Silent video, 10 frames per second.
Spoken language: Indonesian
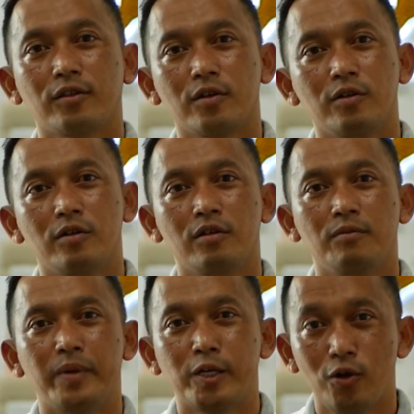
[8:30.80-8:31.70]

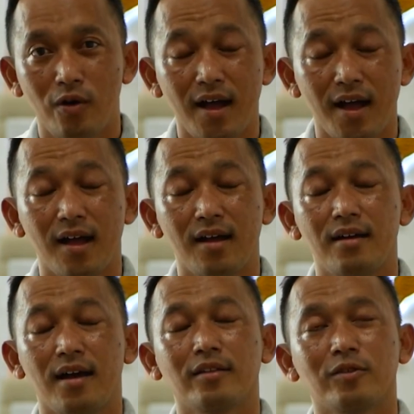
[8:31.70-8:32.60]
atau
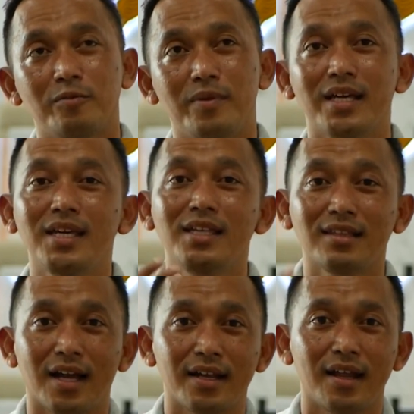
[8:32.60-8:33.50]
berdoa atau
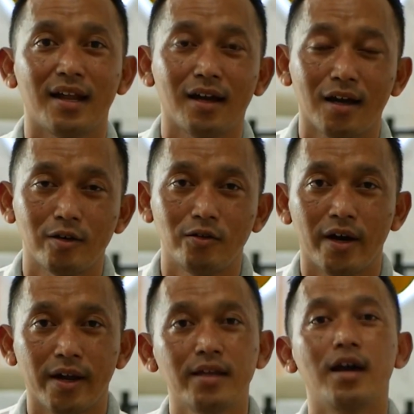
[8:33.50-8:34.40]
menginginkan anakan
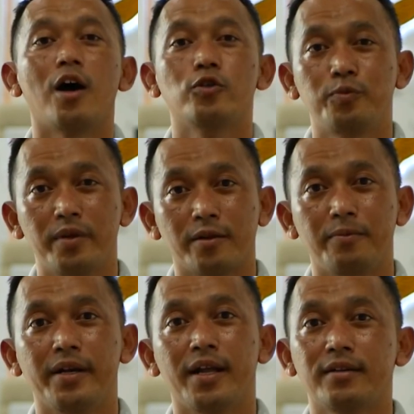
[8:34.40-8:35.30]
Ohara ya harus
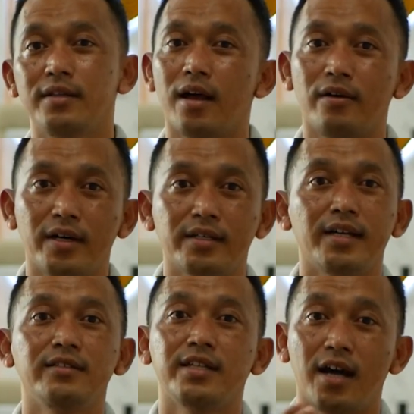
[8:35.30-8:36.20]
benar-benar dirawat dan